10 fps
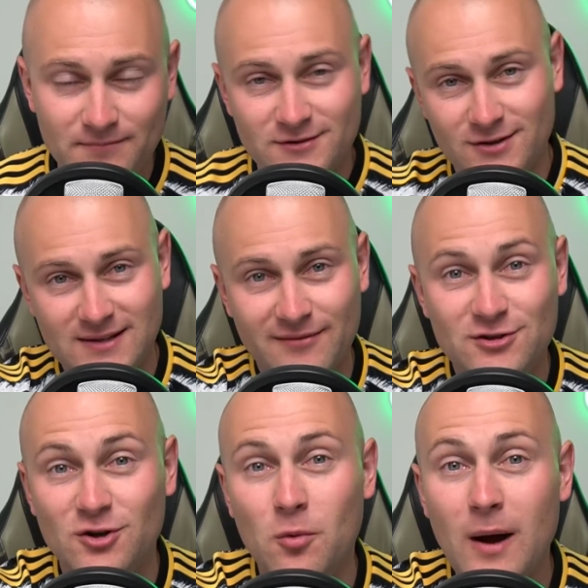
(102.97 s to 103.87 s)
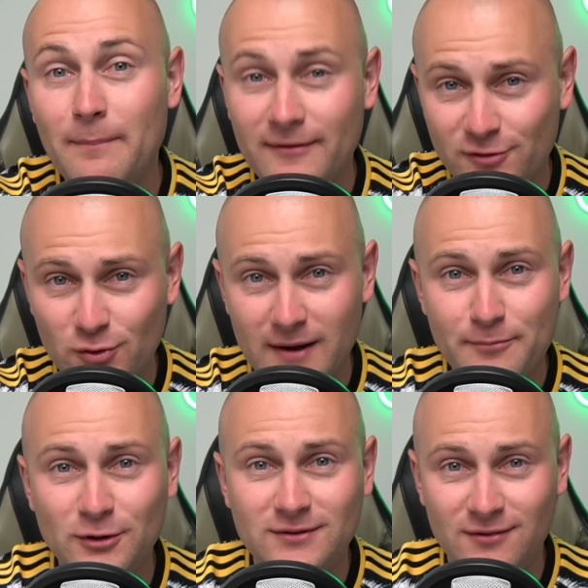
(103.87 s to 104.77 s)
Zostawić tą łapę w górę
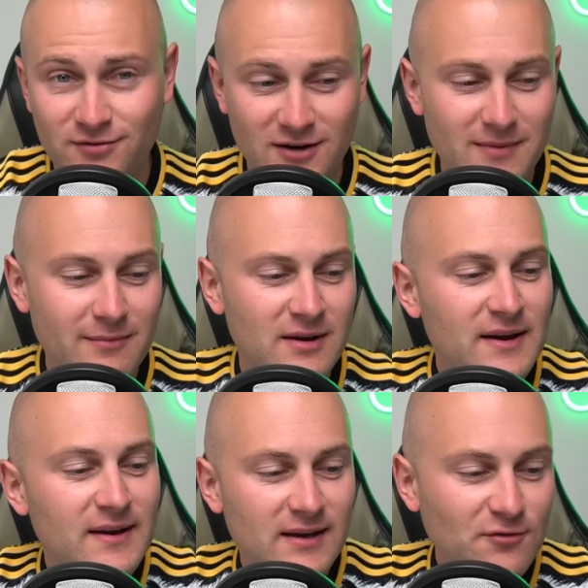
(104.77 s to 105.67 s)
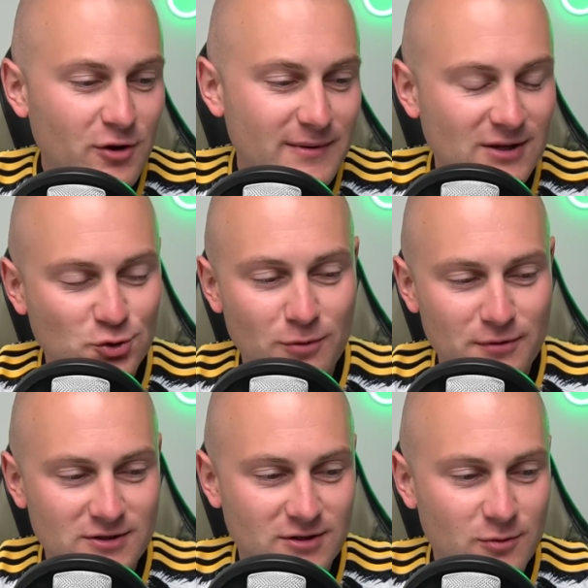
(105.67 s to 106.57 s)
pod tym filmem i w komentarzu tu
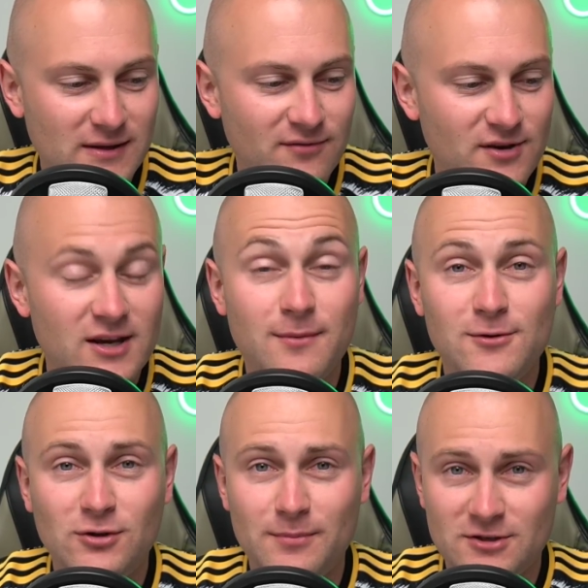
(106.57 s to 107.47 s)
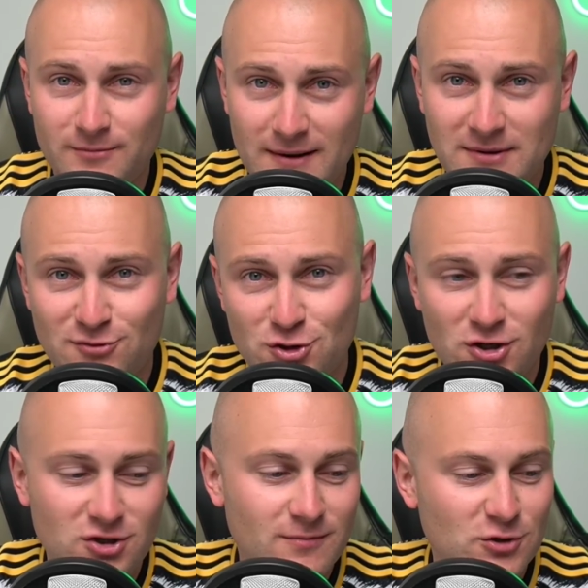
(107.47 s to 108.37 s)
dokładne wyniki, minutę pierwszej bramy bramki w
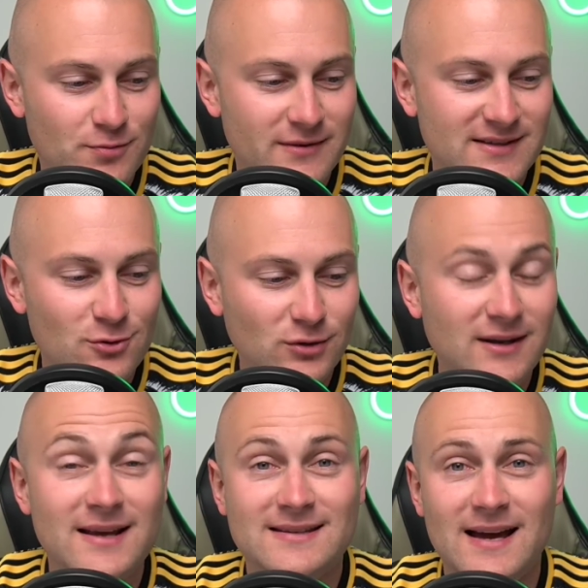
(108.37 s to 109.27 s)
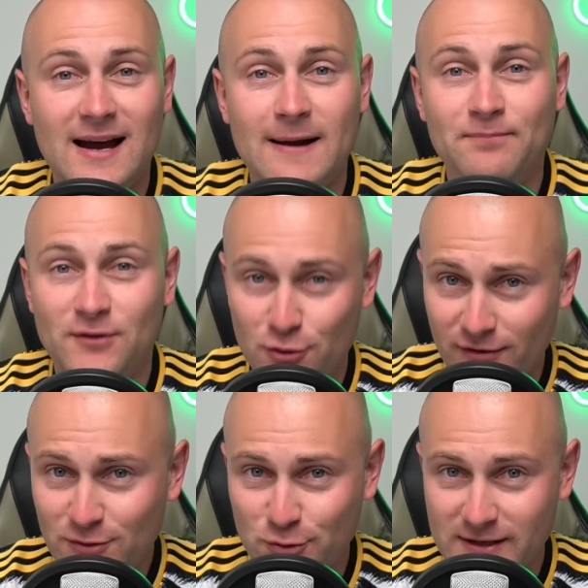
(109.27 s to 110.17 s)
dzisiejszym meczu pomiędzy Udinese a
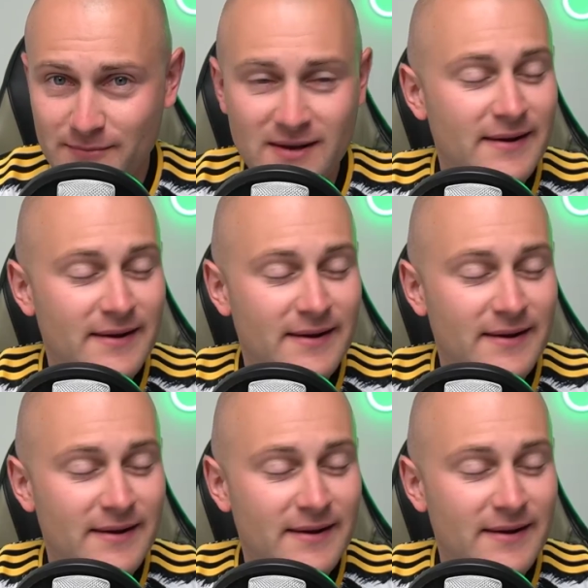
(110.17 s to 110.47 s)
Juventusem.